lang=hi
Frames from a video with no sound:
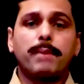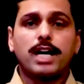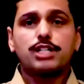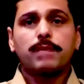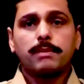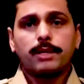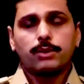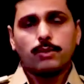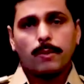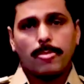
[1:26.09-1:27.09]
हम पांच
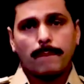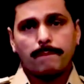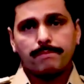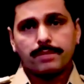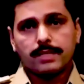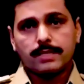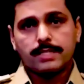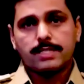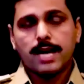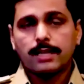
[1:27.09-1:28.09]
भाई बहन को
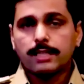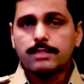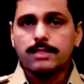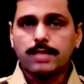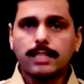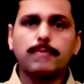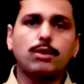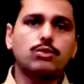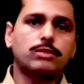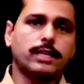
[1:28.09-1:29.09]
जहाँ तक
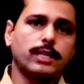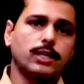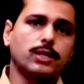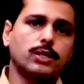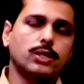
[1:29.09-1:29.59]
संसाधन मौजूद थे